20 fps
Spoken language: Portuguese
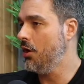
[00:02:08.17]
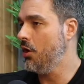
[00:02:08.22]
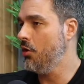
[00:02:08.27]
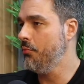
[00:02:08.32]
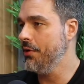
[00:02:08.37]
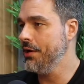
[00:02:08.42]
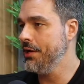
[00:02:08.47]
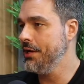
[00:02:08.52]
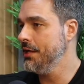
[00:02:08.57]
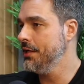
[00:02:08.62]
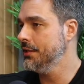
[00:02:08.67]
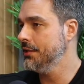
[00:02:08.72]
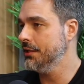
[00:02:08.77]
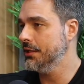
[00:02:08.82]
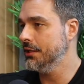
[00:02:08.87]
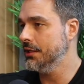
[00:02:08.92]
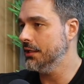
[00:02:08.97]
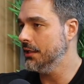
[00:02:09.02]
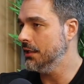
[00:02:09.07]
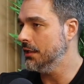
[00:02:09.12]
álbum
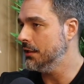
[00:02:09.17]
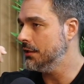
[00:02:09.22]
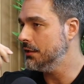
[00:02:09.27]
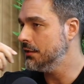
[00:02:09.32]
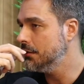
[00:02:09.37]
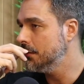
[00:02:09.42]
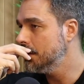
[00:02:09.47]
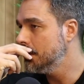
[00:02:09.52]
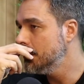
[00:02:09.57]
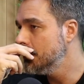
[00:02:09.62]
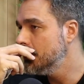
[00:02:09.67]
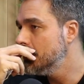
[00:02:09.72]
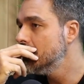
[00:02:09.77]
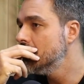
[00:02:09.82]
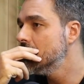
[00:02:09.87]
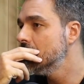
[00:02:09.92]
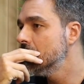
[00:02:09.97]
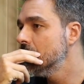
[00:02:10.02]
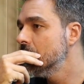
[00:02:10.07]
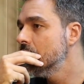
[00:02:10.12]
ainda? Teve,
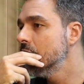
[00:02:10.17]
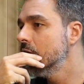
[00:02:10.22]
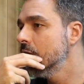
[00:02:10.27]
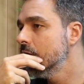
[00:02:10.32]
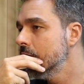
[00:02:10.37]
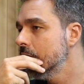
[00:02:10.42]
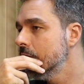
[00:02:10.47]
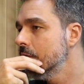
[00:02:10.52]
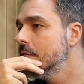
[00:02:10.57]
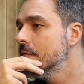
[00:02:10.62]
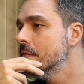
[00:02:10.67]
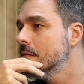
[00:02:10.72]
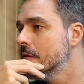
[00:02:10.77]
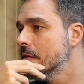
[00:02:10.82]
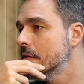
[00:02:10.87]
teve álbum